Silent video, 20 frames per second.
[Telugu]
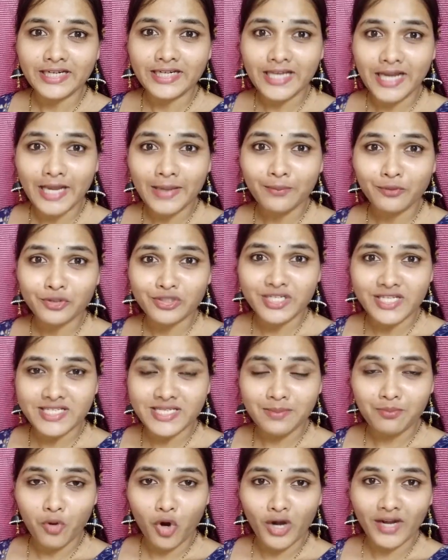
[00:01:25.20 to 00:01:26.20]
టైం
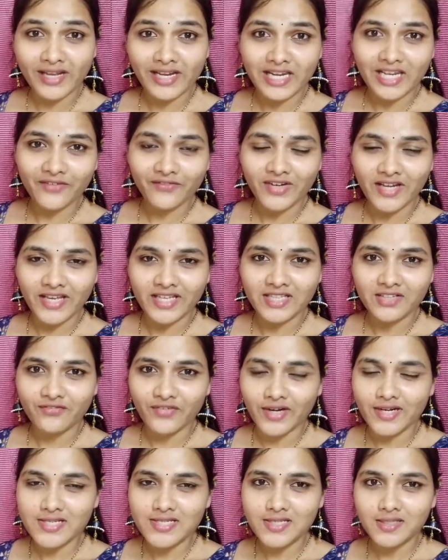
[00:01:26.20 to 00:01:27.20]
వచ్చేసి మార్నింగ్ లెవెన్ అయింది
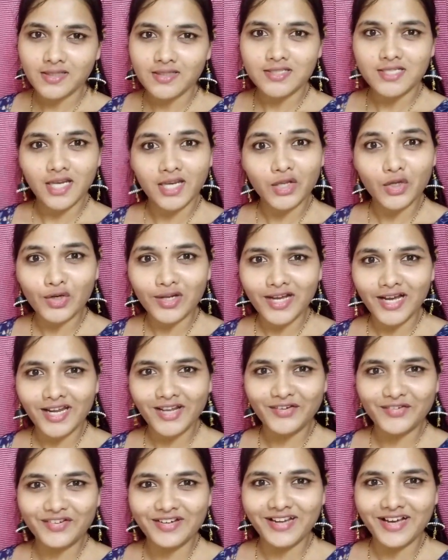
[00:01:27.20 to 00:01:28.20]
ఫ్రెండ్స్
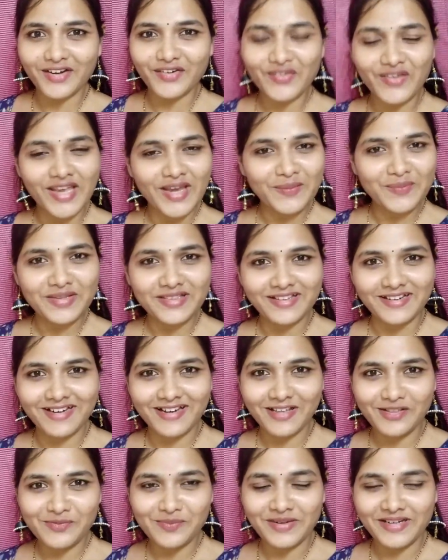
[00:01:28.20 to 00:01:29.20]
జెన్యున్గానే ఉన్నాను ఏమీ
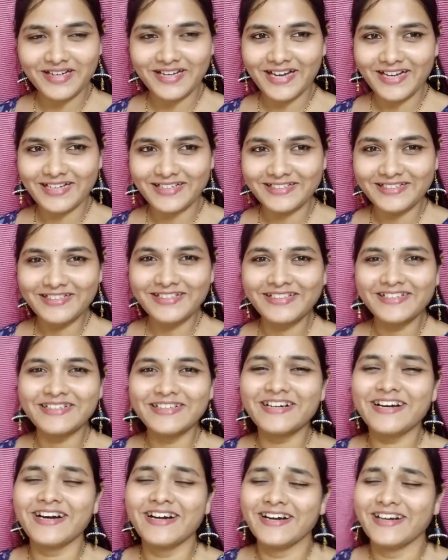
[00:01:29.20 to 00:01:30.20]
తినలేదు మిడ్ నైట్
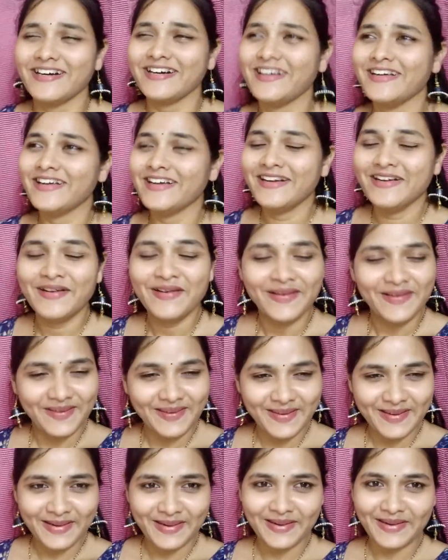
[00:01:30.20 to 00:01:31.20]

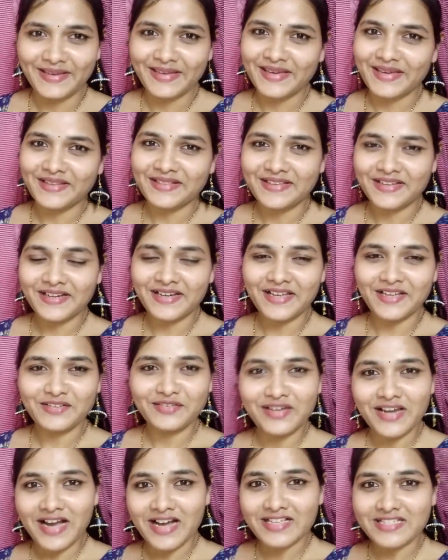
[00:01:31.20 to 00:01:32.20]
యా ఏం తినలేదు
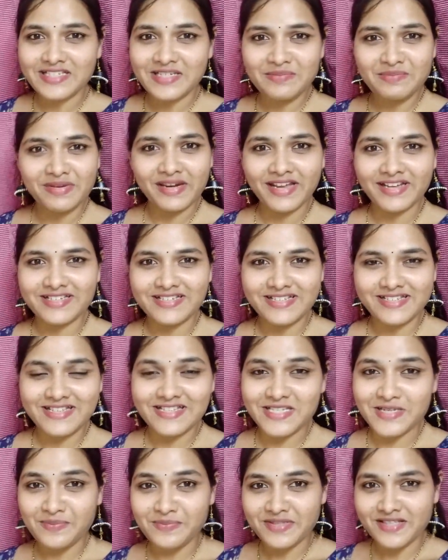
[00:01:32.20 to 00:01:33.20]
లాస్ట్ టైం బ్రేక్ చేసేసి
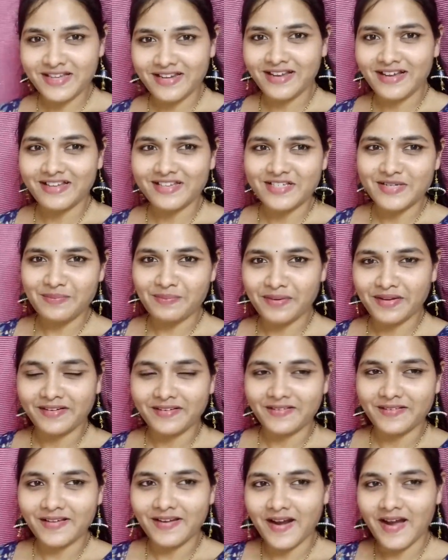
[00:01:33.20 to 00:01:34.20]
చిప్స్ తిన్నా అని చెప్పాను
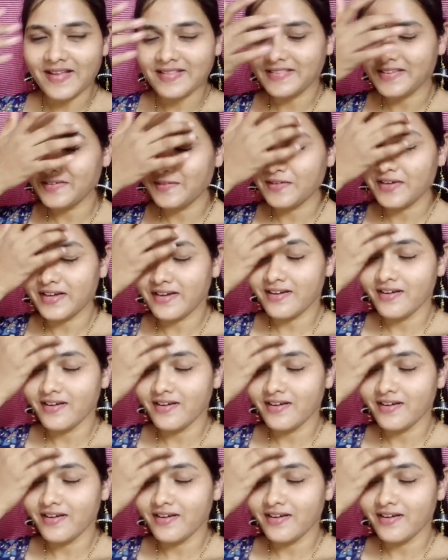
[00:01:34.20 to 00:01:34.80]
కదా రాత్రి కూడా